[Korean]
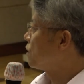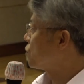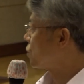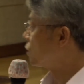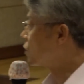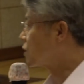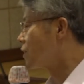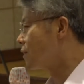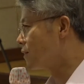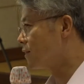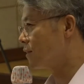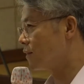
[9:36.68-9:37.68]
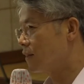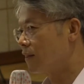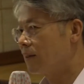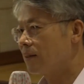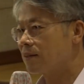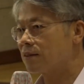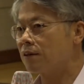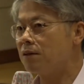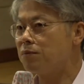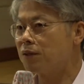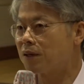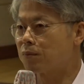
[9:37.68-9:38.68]
정치든
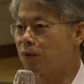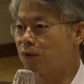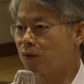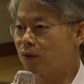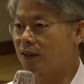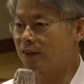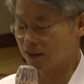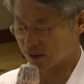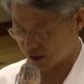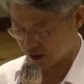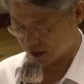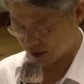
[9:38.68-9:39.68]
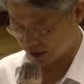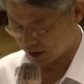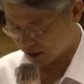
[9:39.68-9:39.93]
설명해 보려고 하는 것이